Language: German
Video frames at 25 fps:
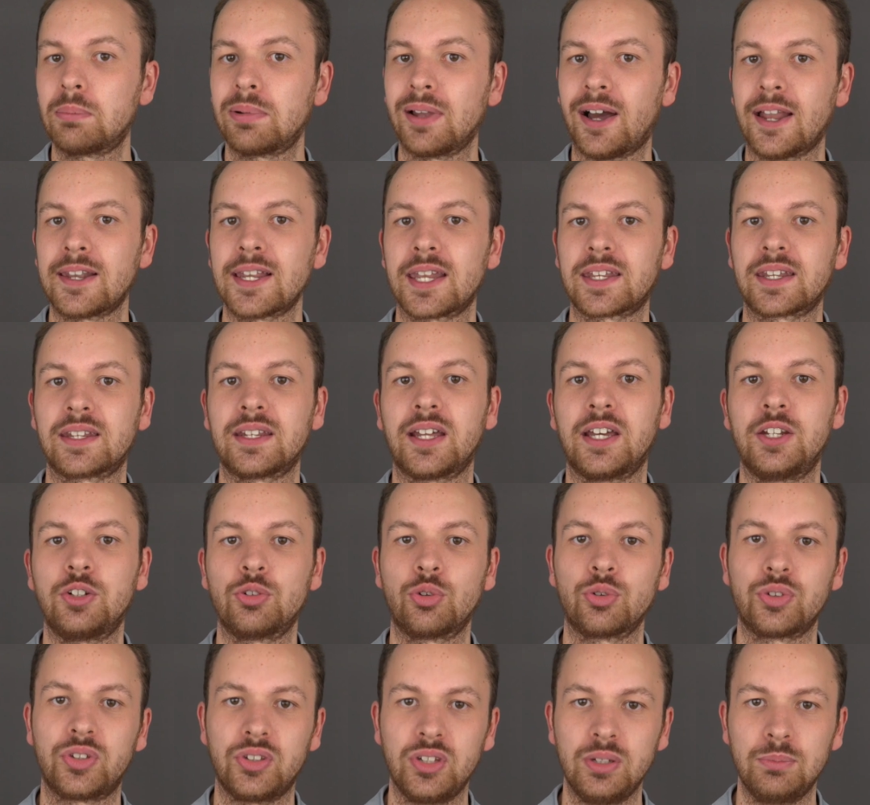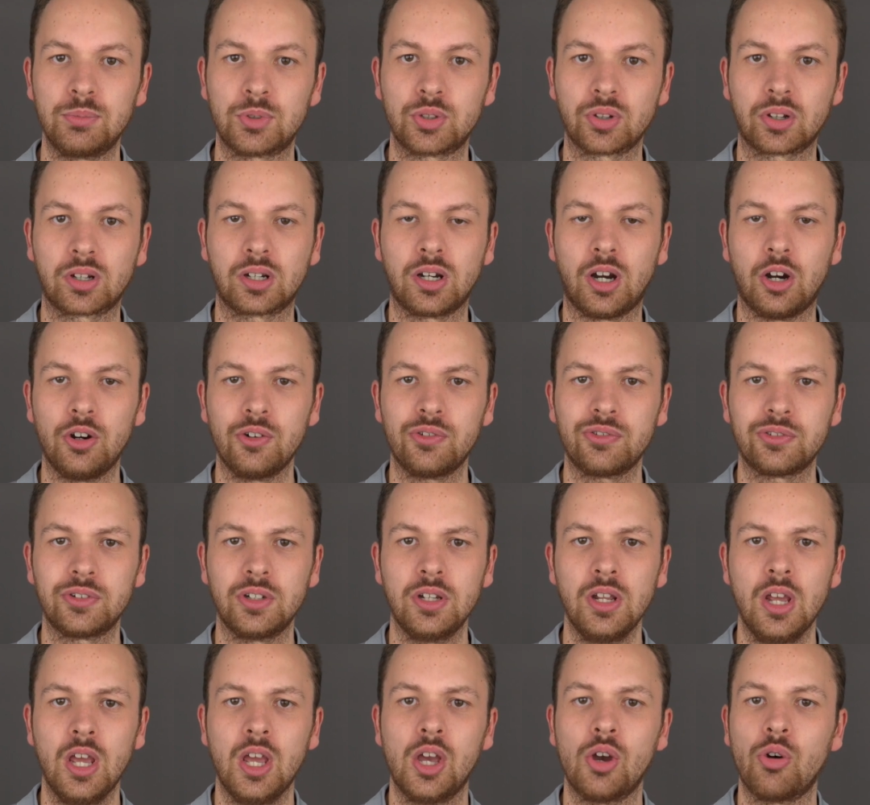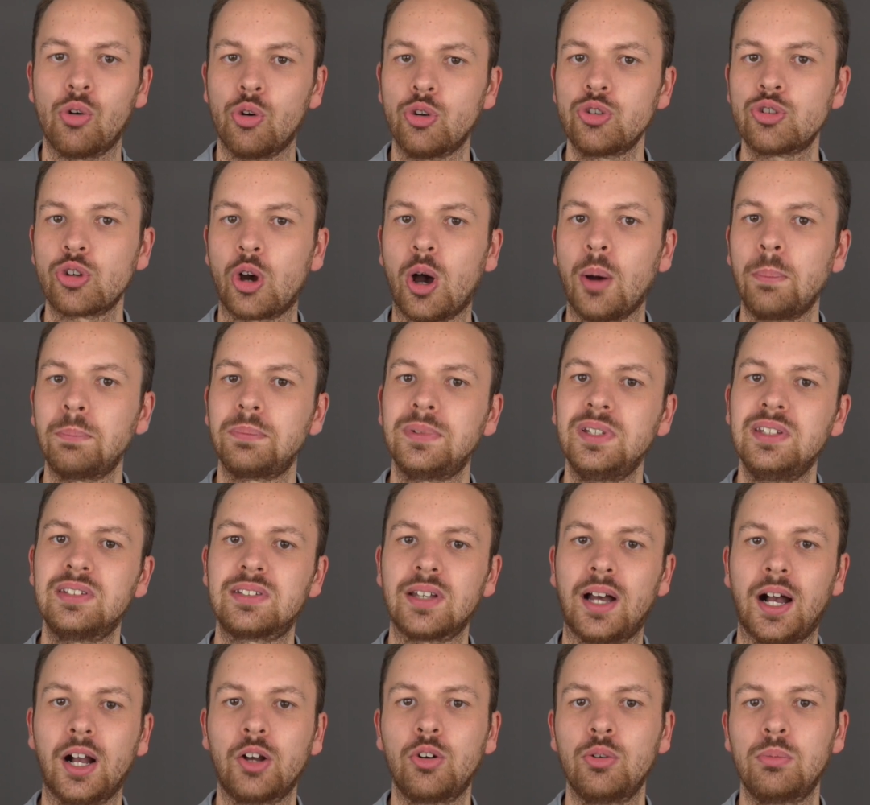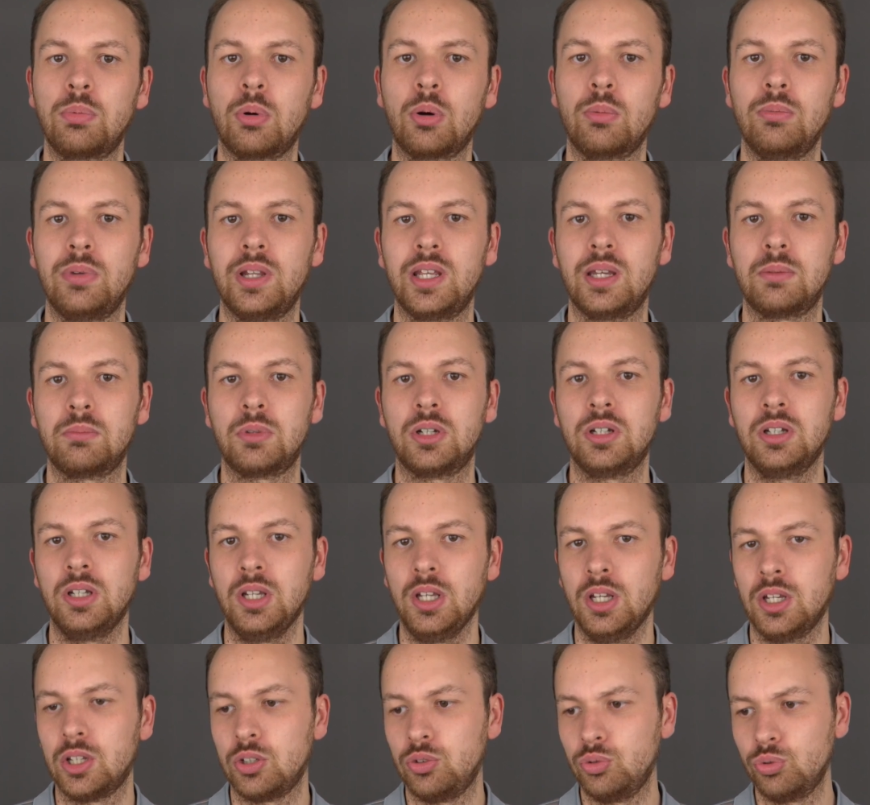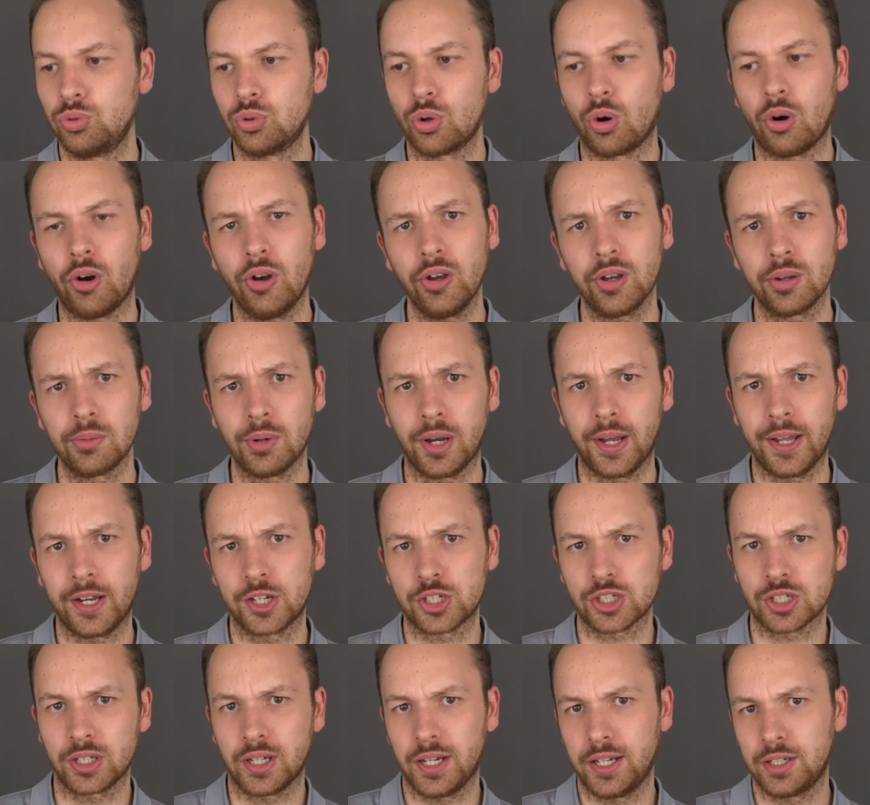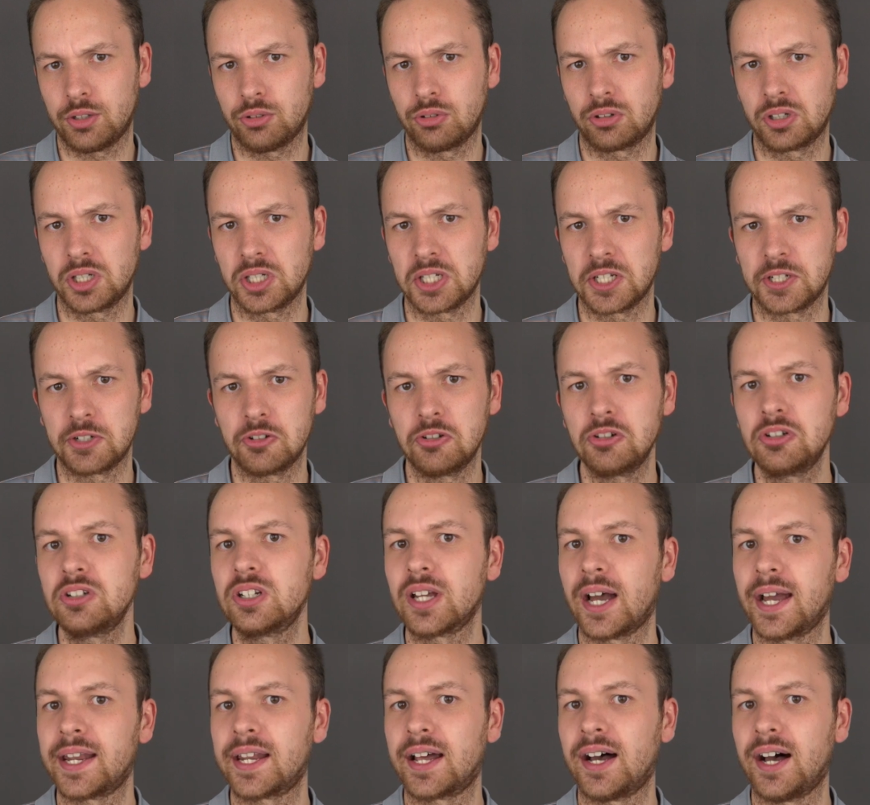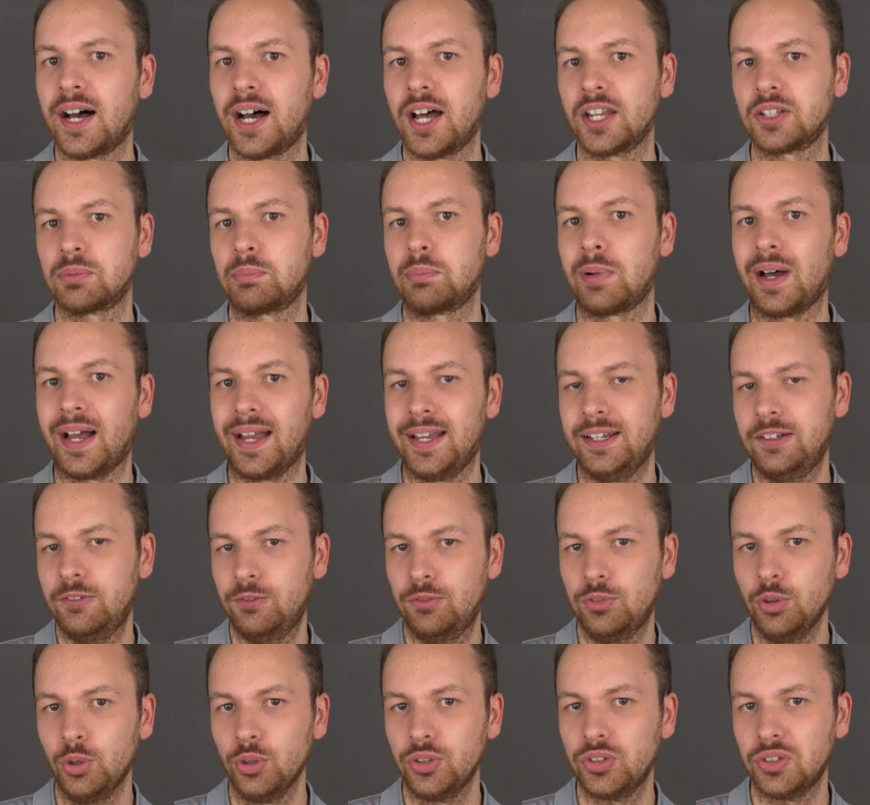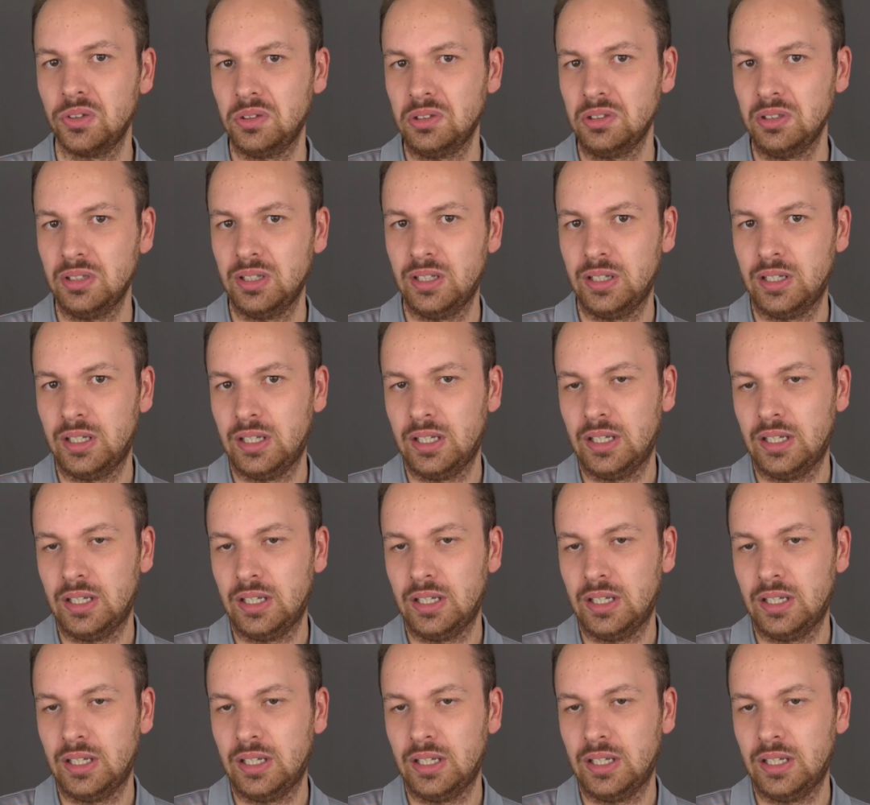geplant hattet, ein Note 7 zu kaufen und ob diese Akkuprobleme nun eure Entscheidung in irgendeiner Art beeinflussen